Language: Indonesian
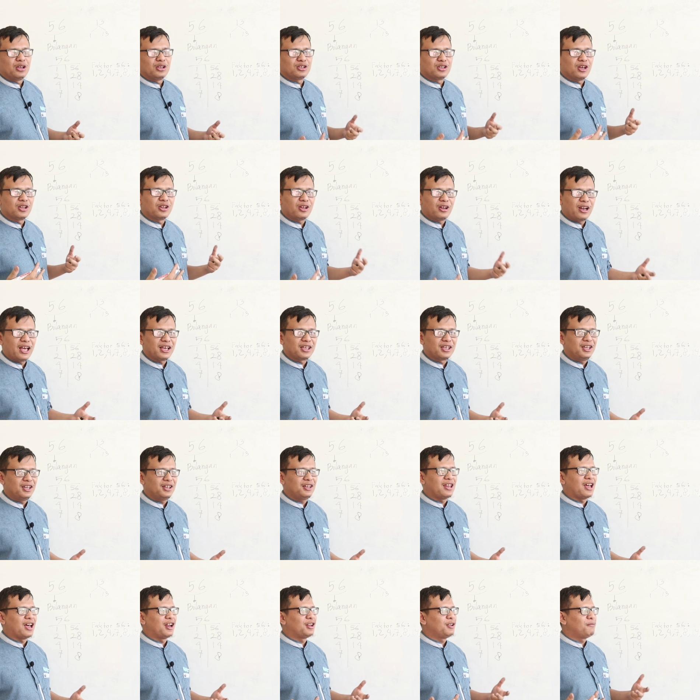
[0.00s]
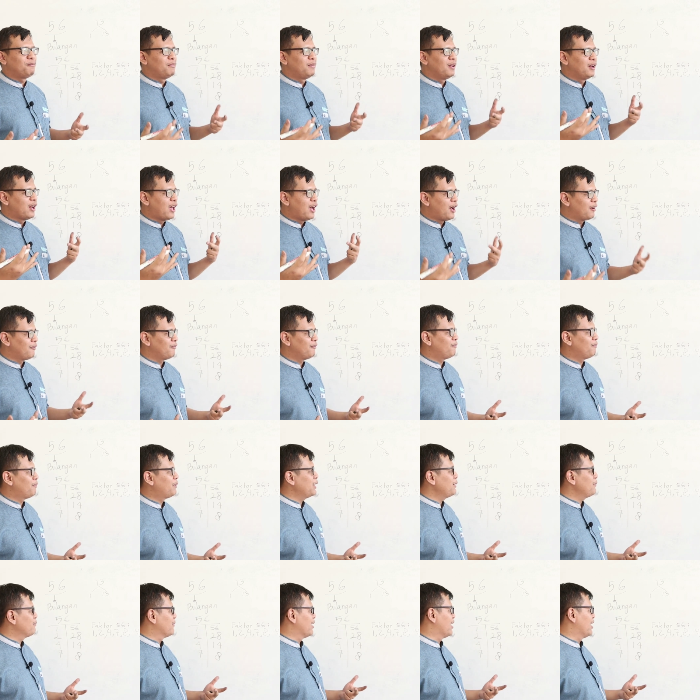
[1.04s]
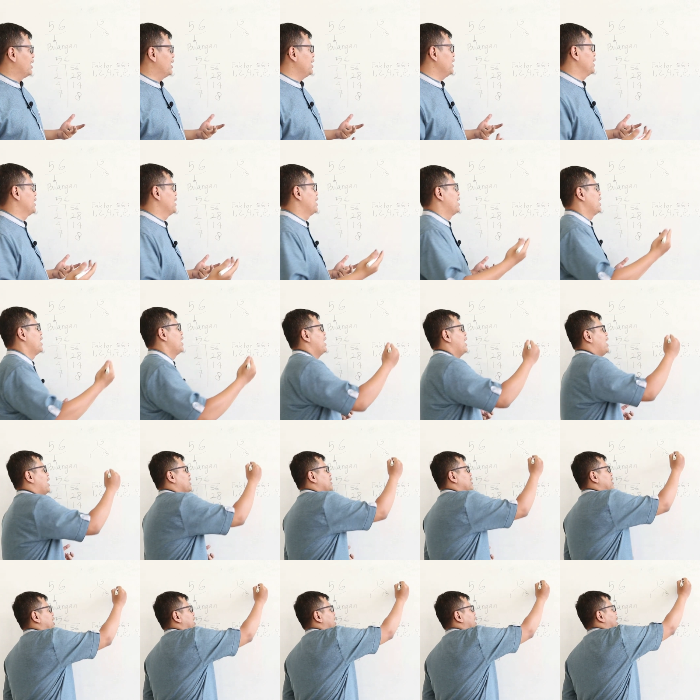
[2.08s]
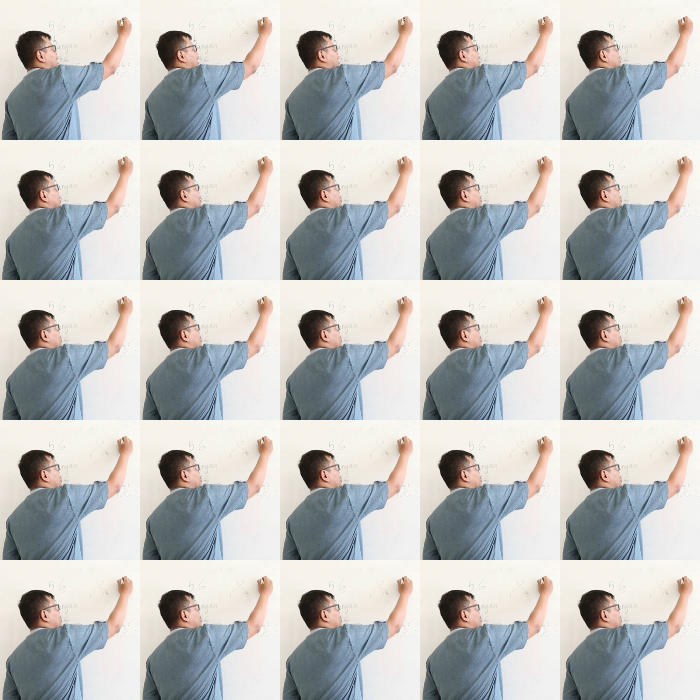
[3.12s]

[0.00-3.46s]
Contoh lagi dari bilangan prima adalah